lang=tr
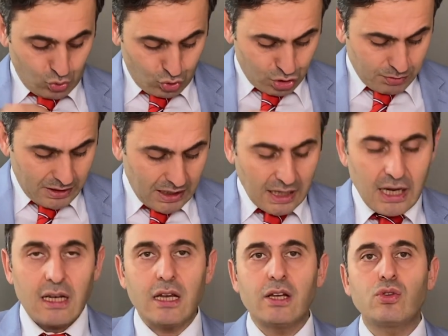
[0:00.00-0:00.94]
O zaman
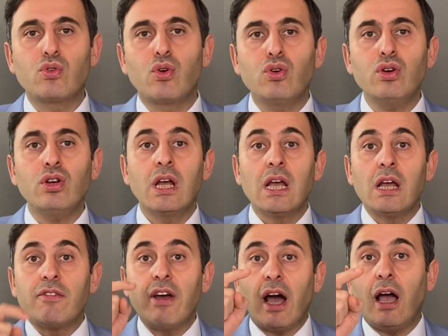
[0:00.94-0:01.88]
hayallerini görür
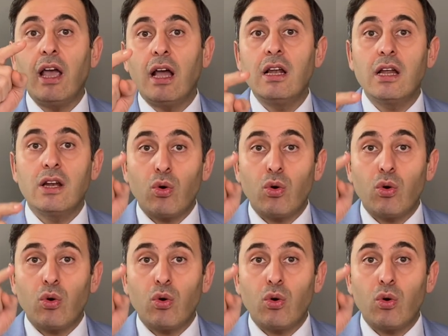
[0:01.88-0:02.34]
ve hayallerine